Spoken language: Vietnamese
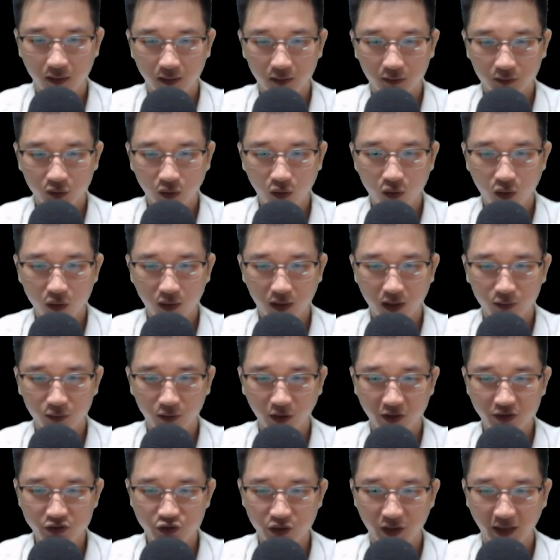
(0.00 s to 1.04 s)
Tôn Ngộ Không
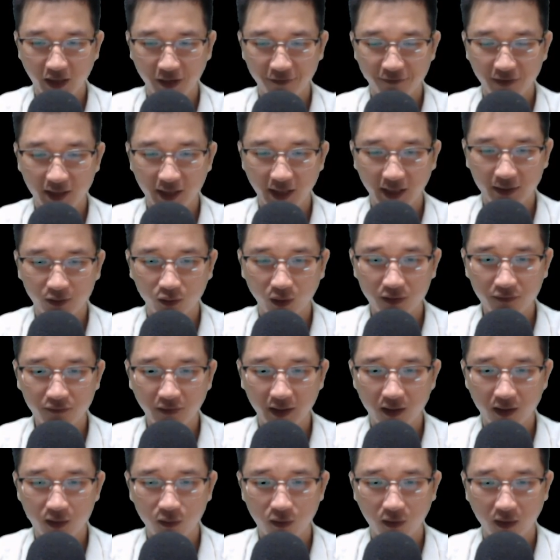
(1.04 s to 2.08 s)
nói chuyện này với Đế Tuấn và
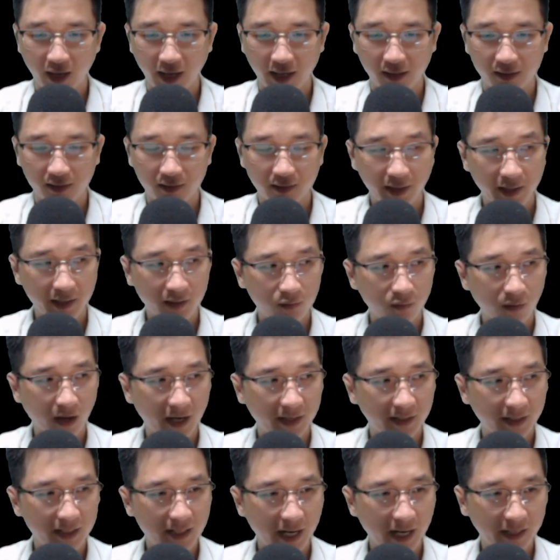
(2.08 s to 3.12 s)
Đông Hoàng Kết quả
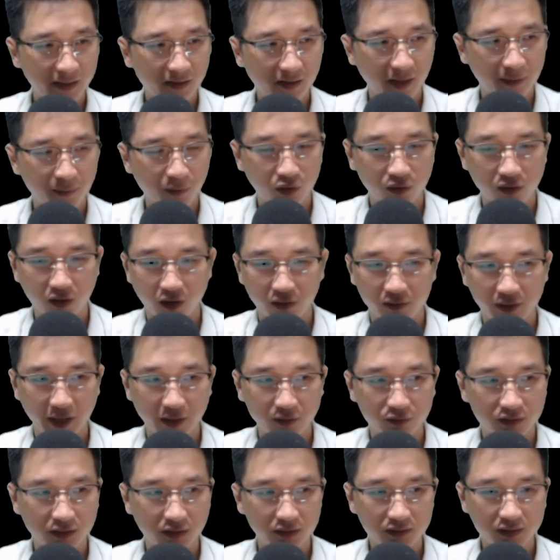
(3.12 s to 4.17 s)
khiến hai người bọn họ
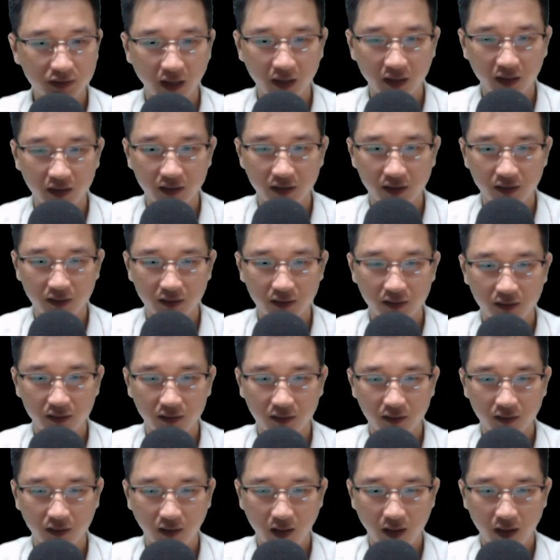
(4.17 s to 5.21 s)
đều sững sờ
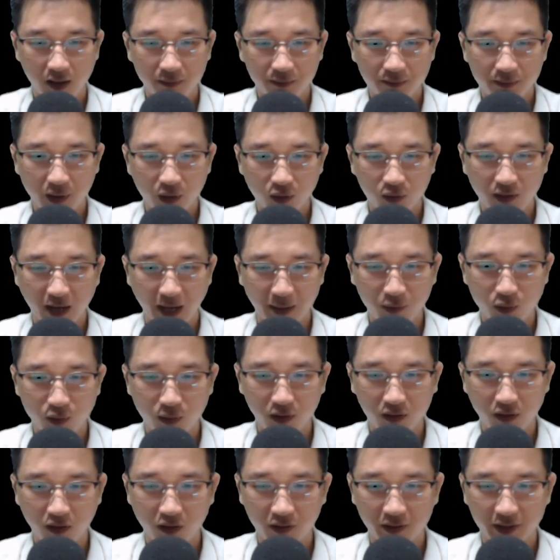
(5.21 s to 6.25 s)
Biểu cảm của
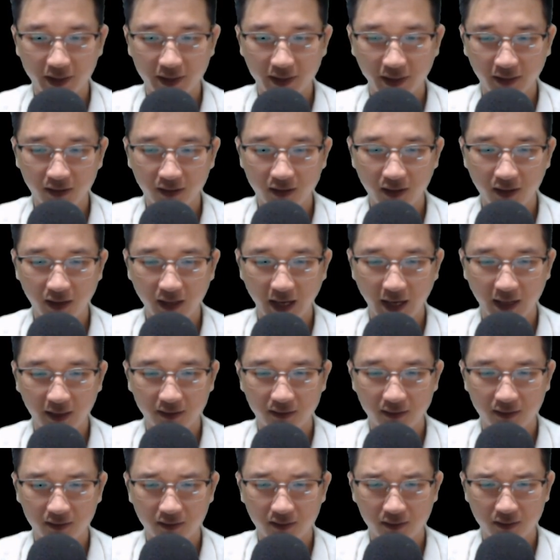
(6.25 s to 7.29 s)
bọn họ khiến hắn hơi lạ
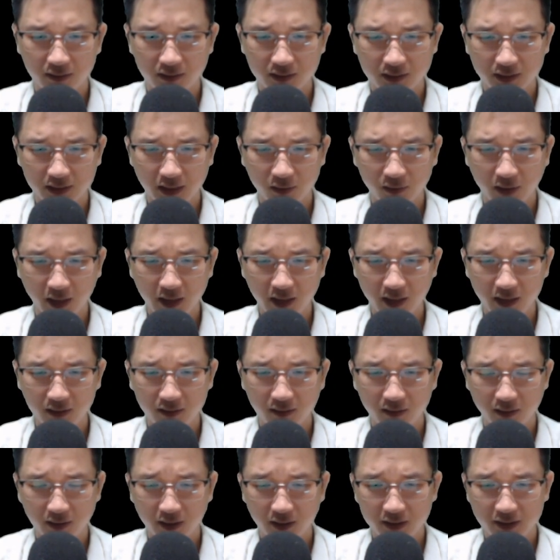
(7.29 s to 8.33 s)
Sao thế?
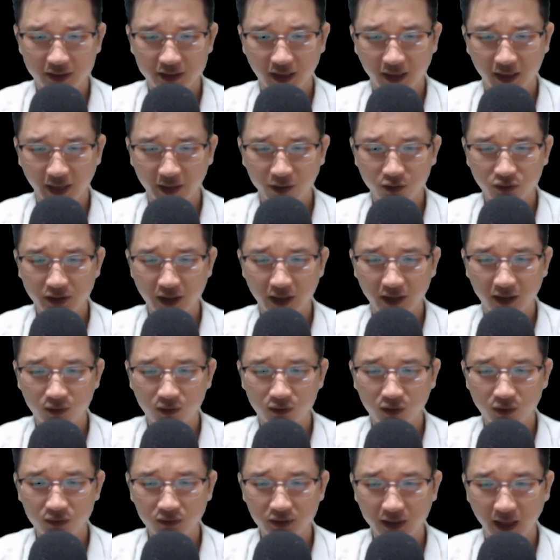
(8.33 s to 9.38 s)
Chẳng lẽ có gì
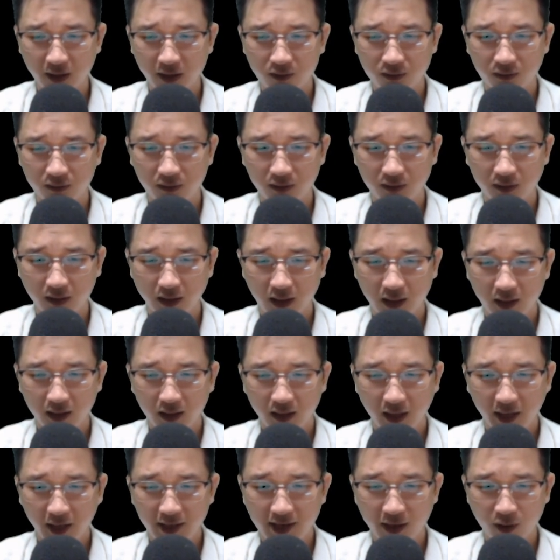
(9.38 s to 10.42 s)
không đúng sao?
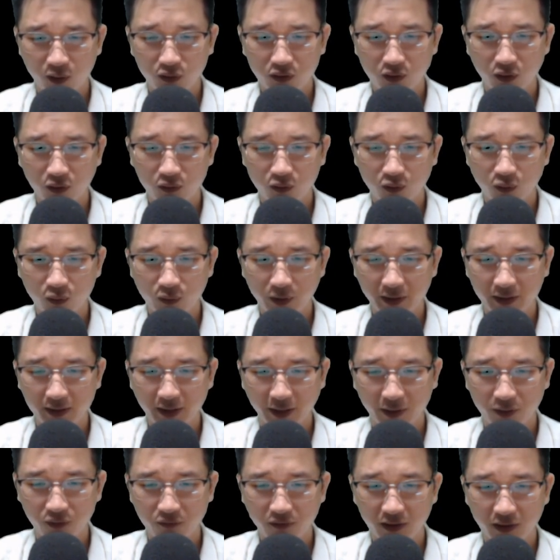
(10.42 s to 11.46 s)
Hay là hỗn độn ngũ quyết
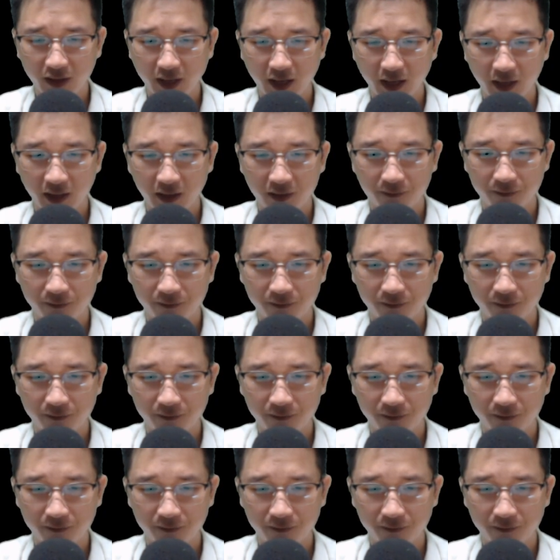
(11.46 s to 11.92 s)
này có vấn đề?